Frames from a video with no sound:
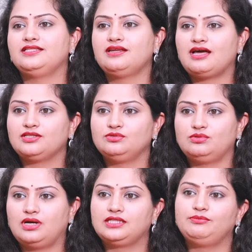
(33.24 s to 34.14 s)
ఏది రాదు
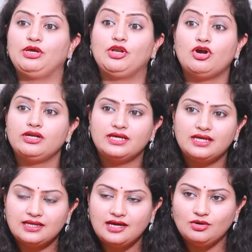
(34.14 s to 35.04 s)
అది
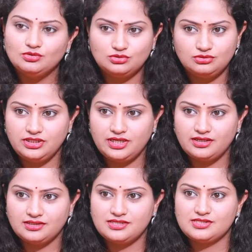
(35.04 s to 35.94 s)
గా అవుతుంది
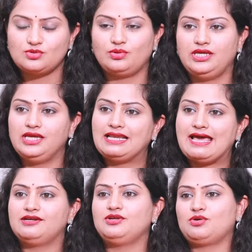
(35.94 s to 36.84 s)
అన్నది సో ఈ
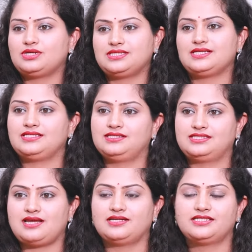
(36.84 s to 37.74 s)
క్లారిటీ ఒకసారి
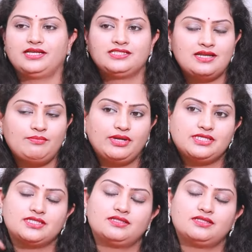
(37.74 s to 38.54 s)
స్టార్ట్ చేసినప్పుడు